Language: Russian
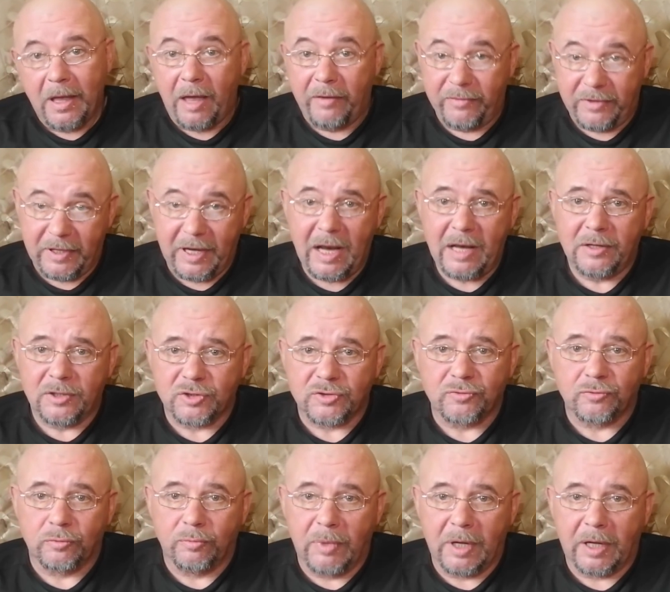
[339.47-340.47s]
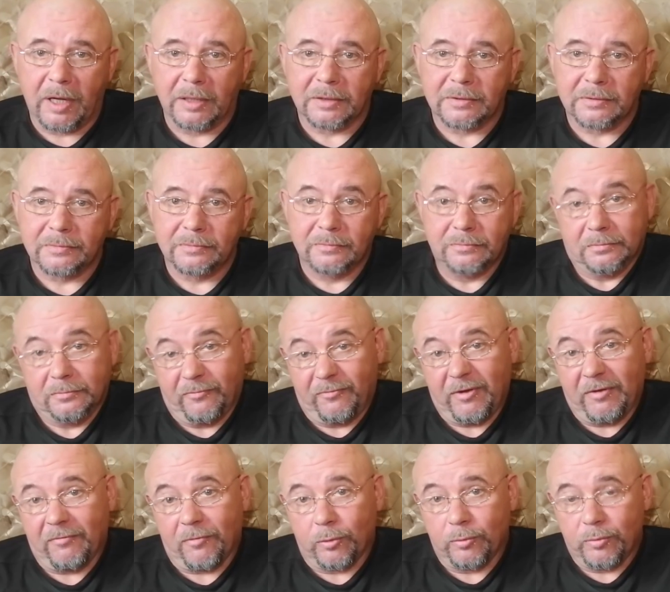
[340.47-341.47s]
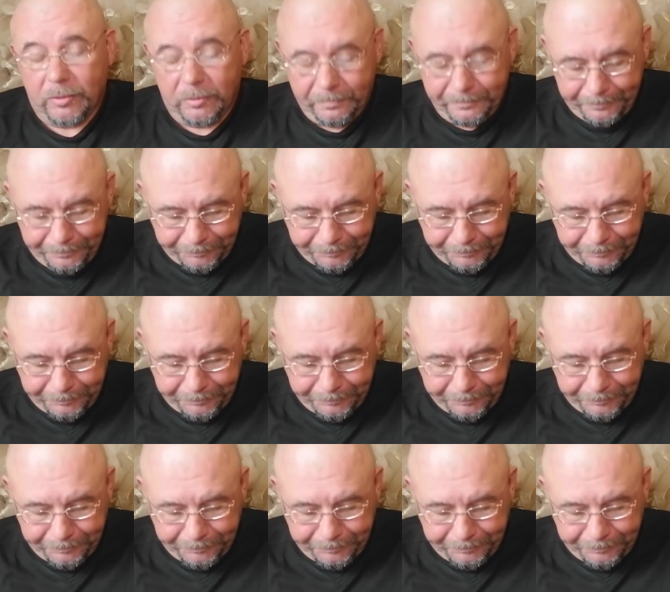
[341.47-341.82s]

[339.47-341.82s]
А ведь реально живут богато в Европе.